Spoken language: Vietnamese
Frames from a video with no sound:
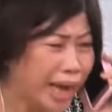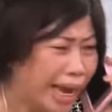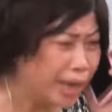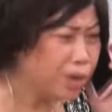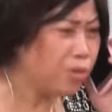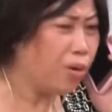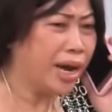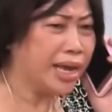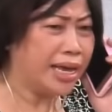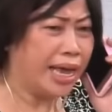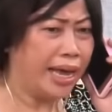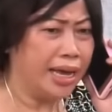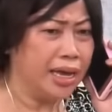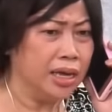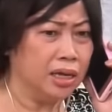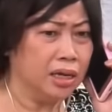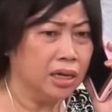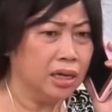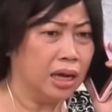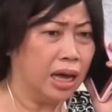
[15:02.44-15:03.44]
cô nhây quá
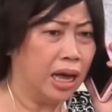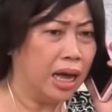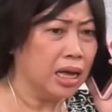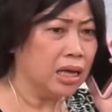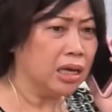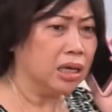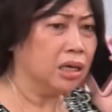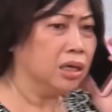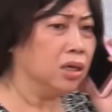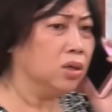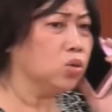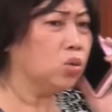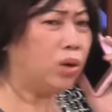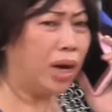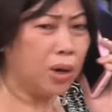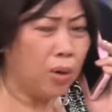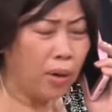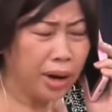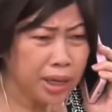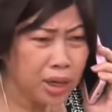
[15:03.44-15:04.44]
vậy hả
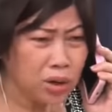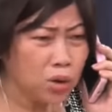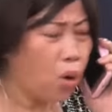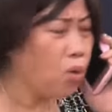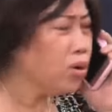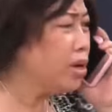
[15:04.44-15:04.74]
tôi đã nói với